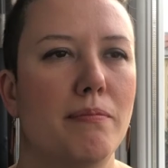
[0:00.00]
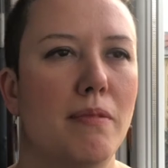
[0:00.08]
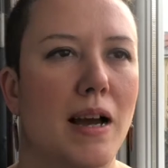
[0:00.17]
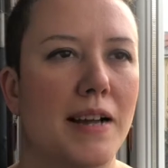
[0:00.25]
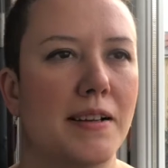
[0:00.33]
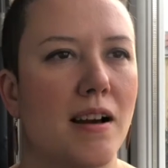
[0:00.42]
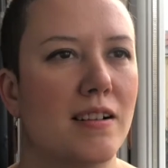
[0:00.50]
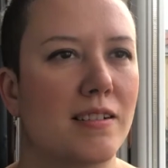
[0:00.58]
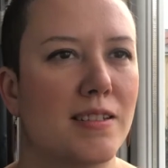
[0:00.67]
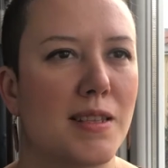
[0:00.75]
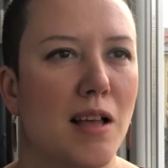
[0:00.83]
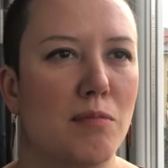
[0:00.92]
Berna
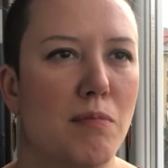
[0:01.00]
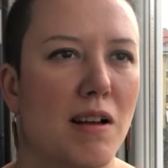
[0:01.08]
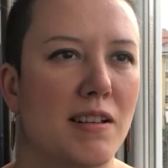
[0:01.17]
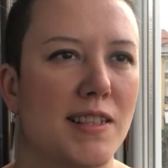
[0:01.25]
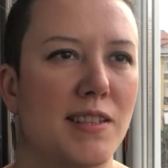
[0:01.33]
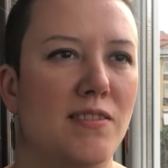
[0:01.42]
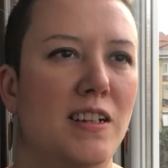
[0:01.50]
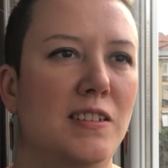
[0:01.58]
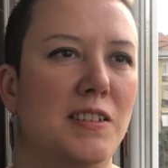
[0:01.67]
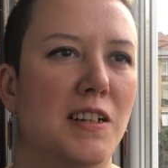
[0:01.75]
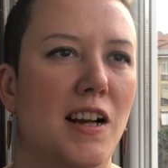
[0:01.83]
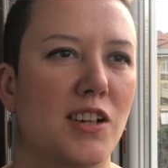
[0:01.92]
Akızal, ben Sivil
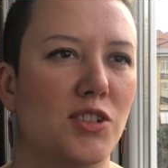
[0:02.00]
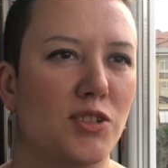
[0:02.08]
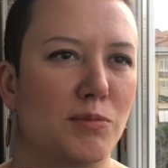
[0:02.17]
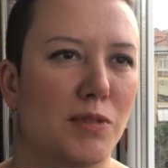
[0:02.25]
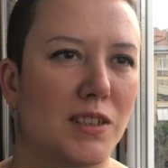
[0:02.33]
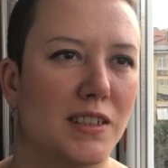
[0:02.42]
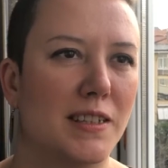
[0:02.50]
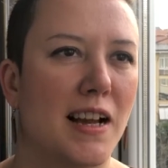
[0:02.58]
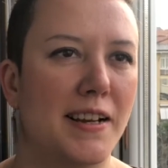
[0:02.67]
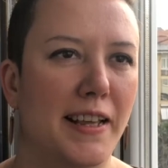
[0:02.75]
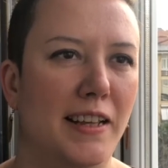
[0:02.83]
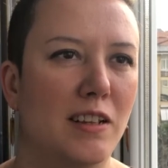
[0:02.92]
Alan Araştırmaları
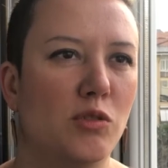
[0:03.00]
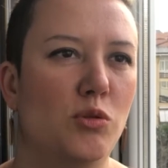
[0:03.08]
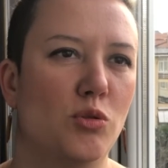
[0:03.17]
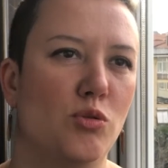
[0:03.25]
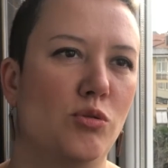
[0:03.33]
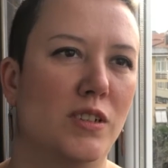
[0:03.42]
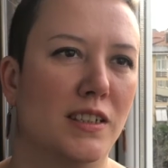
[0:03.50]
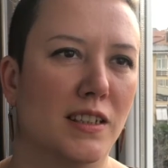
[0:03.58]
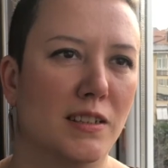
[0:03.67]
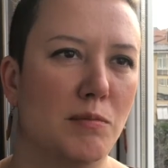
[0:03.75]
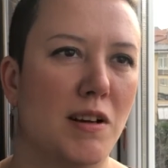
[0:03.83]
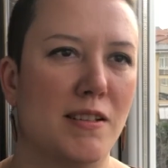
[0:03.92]
Derneği'nin
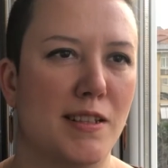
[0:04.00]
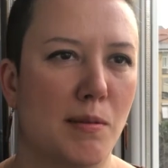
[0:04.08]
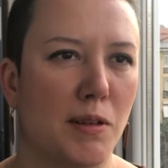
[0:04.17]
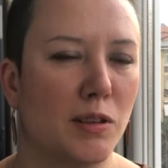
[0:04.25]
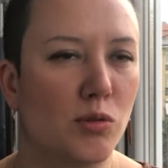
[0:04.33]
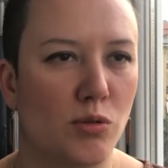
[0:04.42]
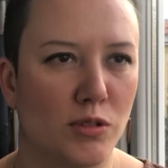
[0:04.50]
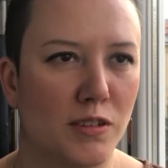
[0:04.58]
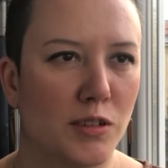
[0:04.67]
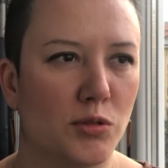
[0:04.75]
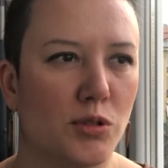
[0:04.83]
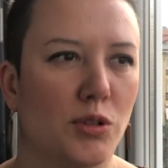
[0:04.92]
kurucularındanım. Aynı zamanda
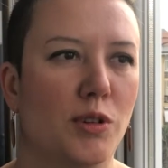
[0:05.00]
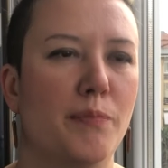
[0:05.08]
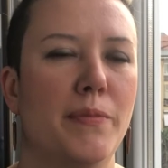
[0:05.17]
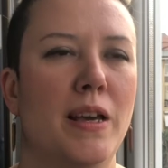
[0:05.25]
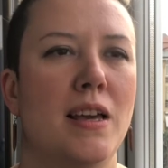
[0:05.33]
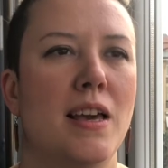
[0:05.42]
koordinatörüyüm.